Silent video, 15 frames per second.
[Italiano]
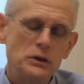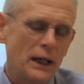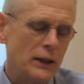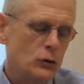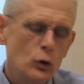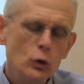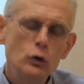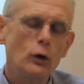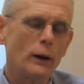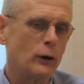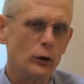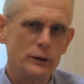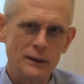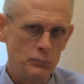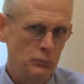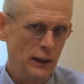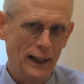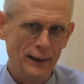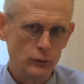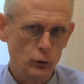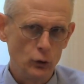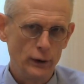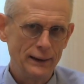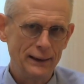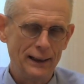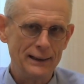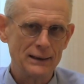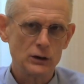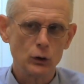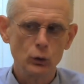cioè tutto è contemplato, non è
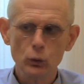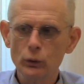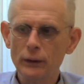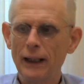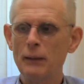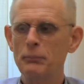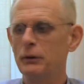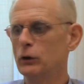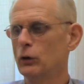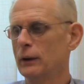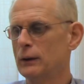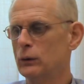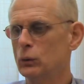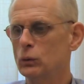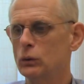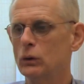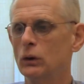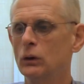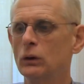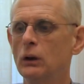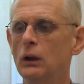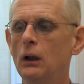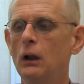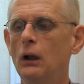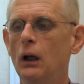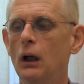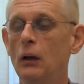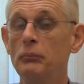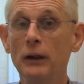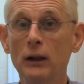che esclude a priori tutto,
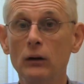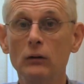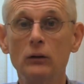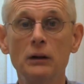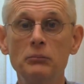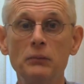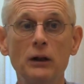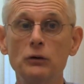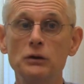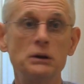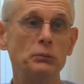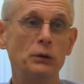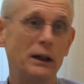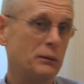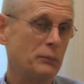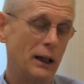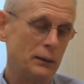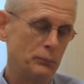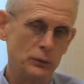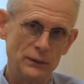però il meno cibo animale